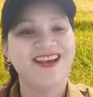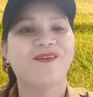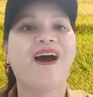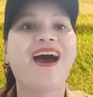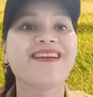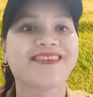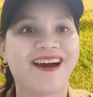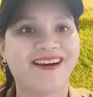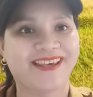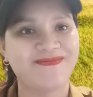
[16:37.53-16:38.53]
quá
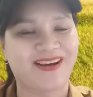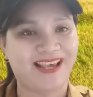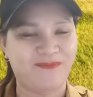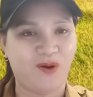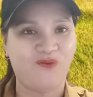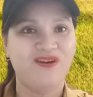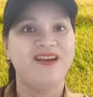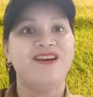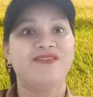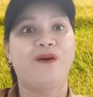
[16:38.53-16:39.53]
trời chị mặt trời mù
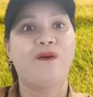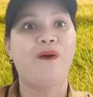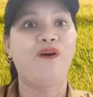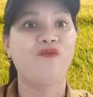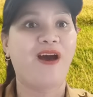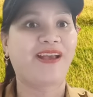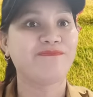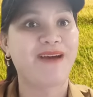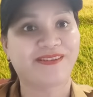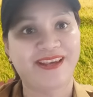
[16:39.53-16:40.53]
rồi ngoài cái
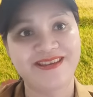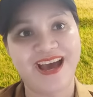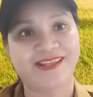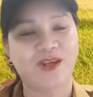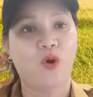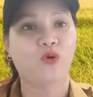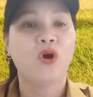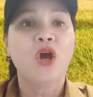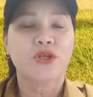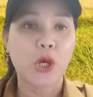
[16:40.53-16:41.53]
mặt chị ra chị còn
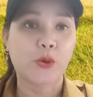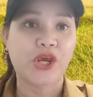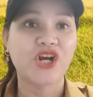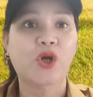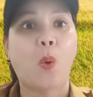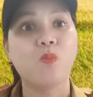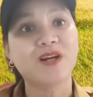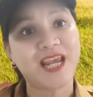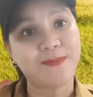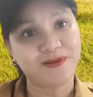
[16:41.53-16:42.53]
nhiều chuyện khủng
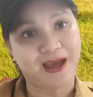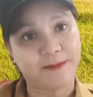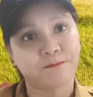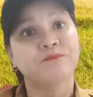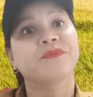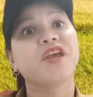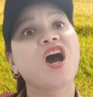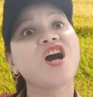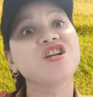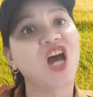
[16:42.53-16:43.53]
khiếp nữa ha
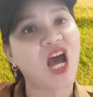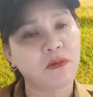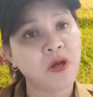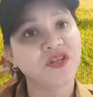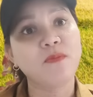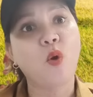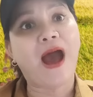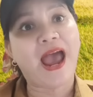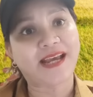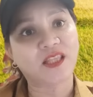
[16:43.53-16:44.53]
nhớ nha nhớ mua
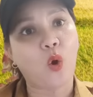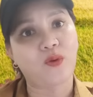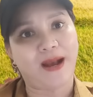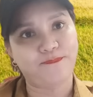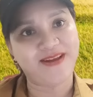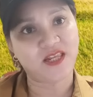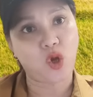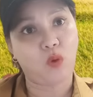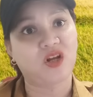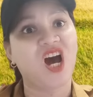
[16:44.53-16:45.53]
hai cá thu cặp nách
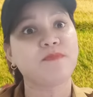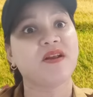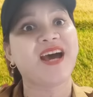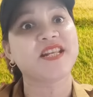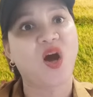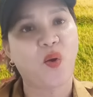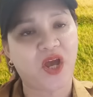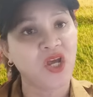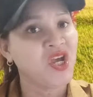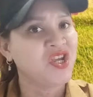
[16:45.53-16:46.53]
nhau cho hết bệnh hách nâu
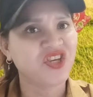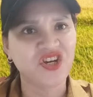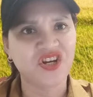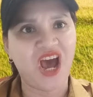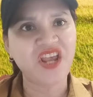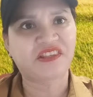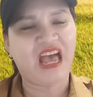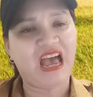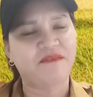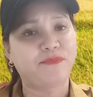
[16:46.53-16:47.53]
nha chứ để người
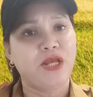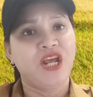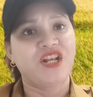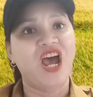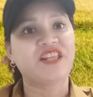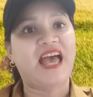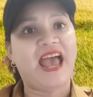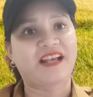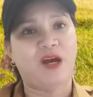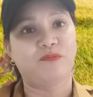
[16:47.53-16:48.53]
ta để người ta
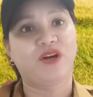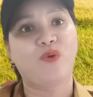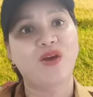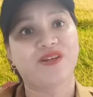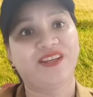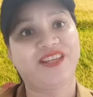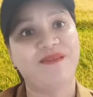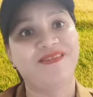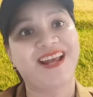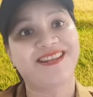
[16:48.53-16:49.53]
ăn xong người ta quay qua ta chơi
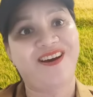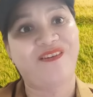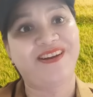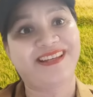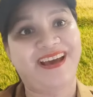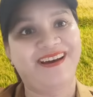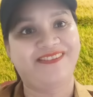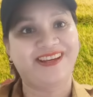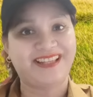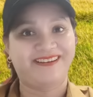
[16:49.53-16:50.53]
bệnh hách nâu nữa trời
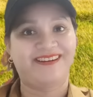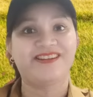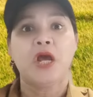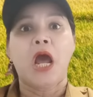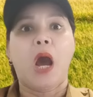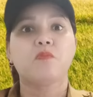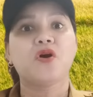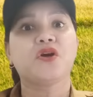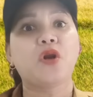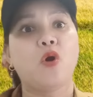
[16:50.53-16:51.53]
quỷ tao không có
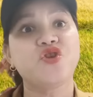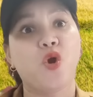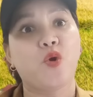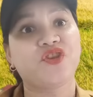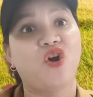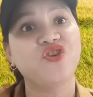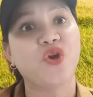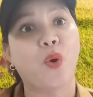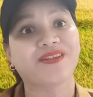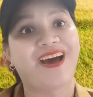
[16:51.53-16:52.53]
nổi nhựa nổi
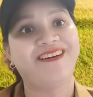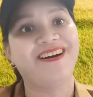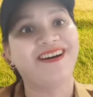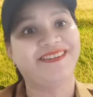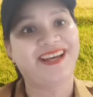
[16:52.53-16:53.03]
nhựa đỡ hơn